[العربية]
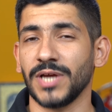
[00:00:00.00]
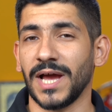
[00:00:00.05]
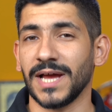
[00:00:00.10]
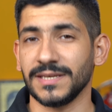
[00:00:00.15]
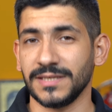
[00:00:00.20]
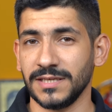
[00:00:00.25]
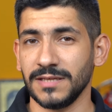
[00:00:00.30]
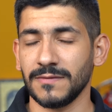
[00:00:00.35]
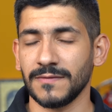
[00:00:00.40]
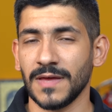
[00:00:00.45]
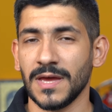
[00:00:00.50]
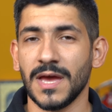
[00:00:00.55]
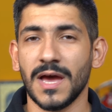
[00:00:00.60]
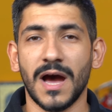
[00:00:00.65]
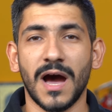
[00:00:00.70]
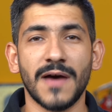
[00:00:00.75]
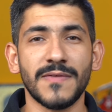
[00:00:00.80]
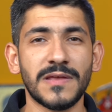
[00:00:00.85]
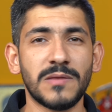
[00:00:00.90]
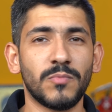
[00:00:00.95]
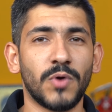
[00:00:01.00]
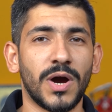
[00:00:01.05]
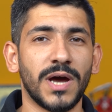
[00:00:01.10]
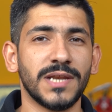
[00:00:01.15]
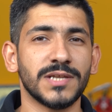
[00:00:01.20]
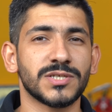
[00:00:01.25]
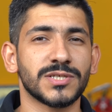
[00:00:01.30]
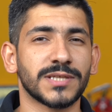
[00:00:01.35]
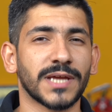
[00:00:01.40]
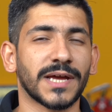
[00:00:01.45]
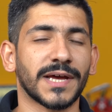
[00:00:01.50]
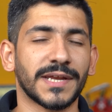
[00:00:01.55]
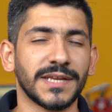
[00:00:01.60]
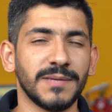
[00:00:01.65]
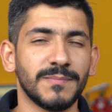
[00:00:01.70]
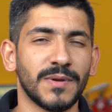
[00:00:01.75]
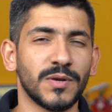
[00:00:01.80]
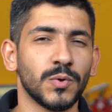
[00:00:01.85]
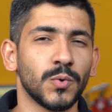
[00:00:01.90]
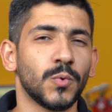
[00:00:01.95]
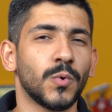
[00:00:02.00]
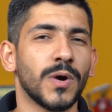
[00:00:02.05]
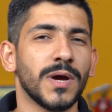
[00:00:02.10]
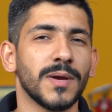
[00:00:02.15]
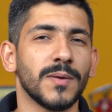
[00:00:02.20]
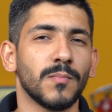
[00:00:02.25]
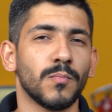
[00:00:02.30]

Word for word: حديث، هذا المعالج تقريبا هو